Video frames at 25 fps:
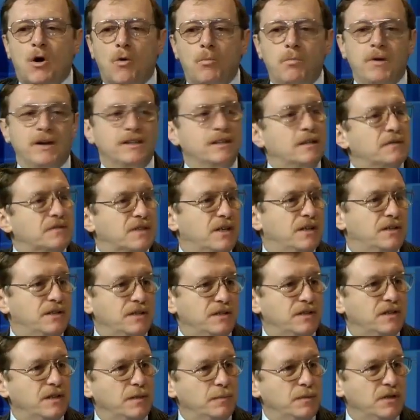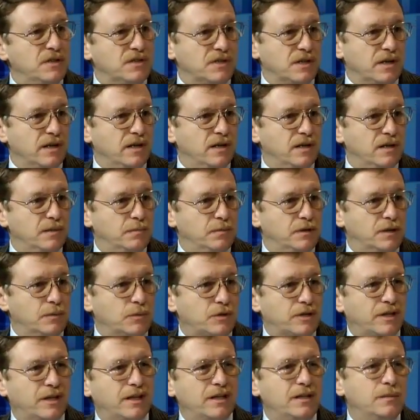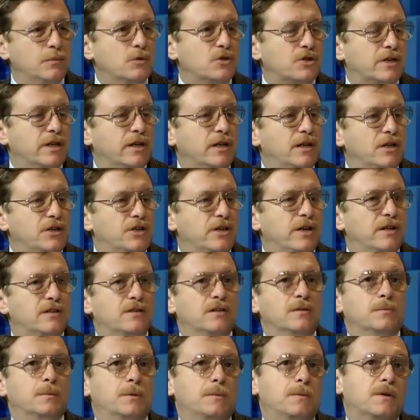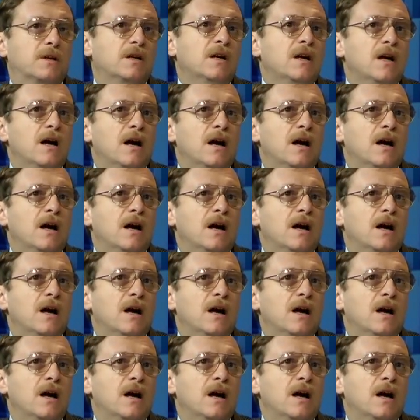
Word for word: о банковской системе Израиля, потому что она немножко отличается, например,